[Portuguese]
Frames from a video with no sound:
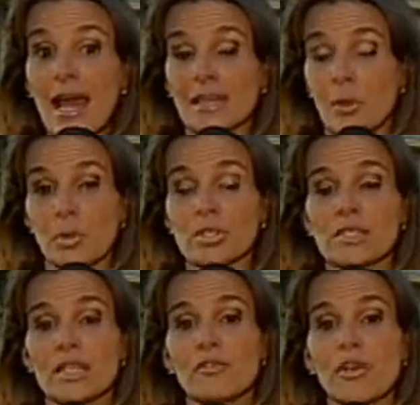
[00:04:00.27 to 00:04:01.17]
que é
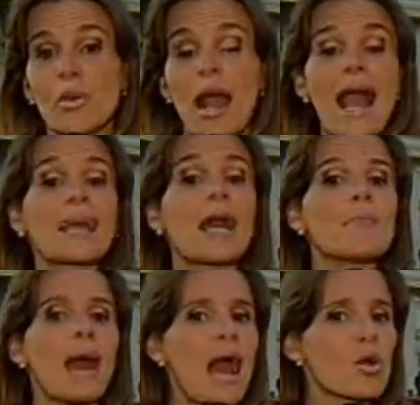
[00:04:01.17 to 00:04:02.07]
possível
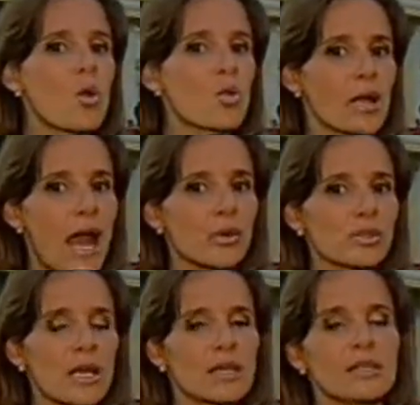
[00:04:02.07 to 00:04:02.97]
acabar com o caos
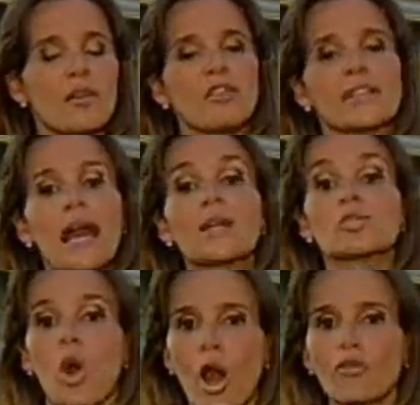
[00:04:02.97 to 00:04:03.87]
e evitar
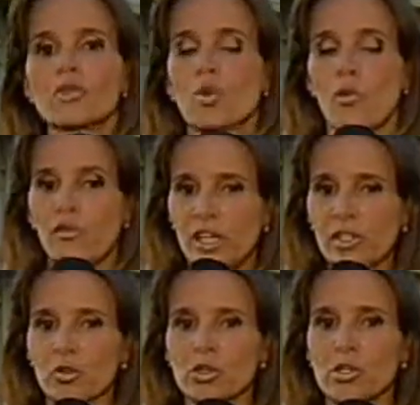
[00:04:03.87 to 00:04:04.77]
novos
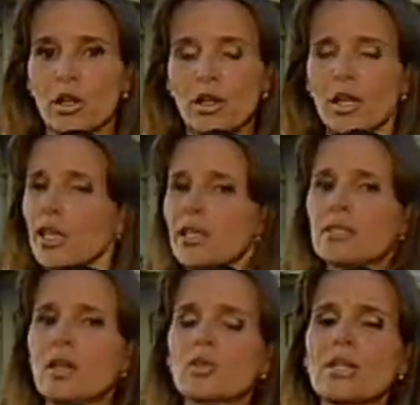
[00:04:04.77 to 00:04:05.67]
conflitos? Quem
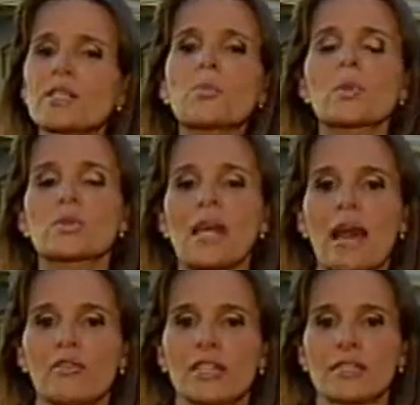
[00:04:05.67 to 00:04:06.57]
são os
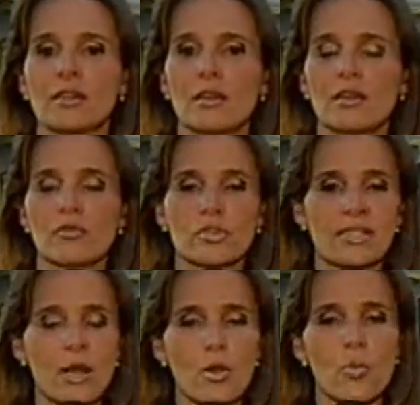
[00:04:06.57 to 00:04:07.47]
responsáveis?
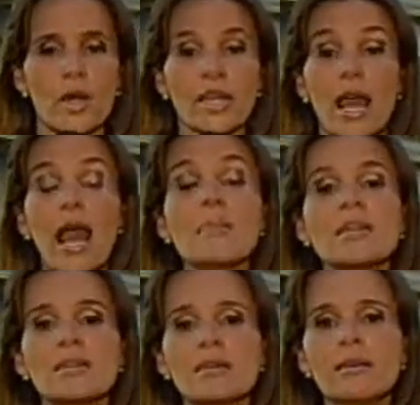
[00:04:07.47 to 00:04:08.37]
Você acompanha
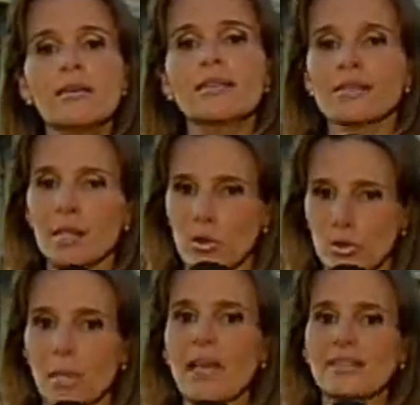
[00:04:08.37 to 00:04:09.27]
amanhã na
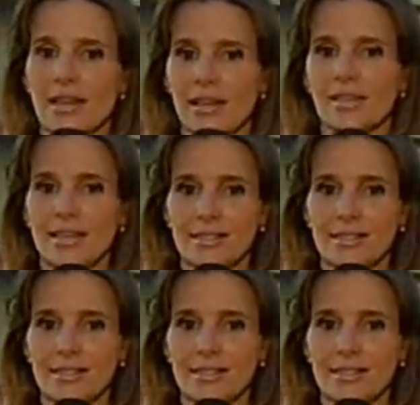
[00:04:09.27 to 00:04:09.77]
segunda matéria da